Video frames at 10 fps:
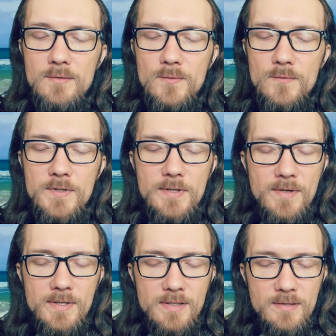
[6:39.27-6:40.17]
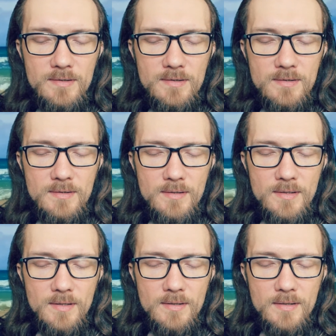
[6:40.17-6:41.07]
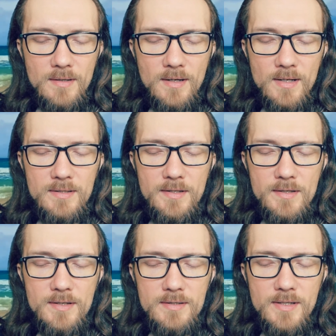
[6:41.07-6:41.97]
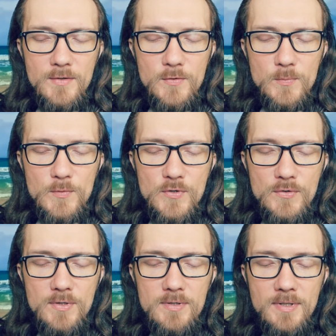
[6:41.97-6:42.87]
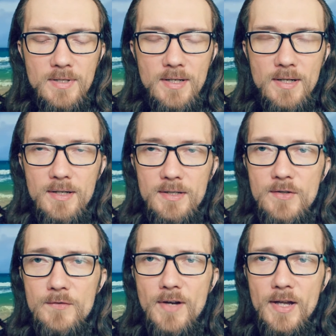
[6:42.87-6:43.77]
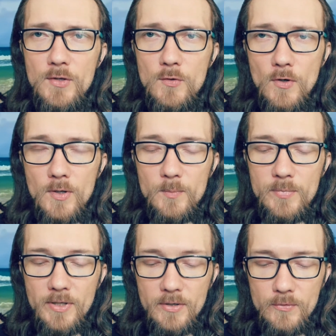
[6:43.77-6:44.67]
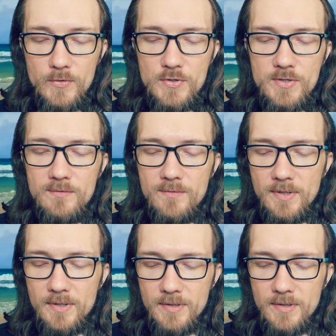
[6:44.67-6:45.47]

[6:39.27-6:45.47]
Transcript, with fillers: Удивительно. А ты никогда не думал, что это твое пророчество?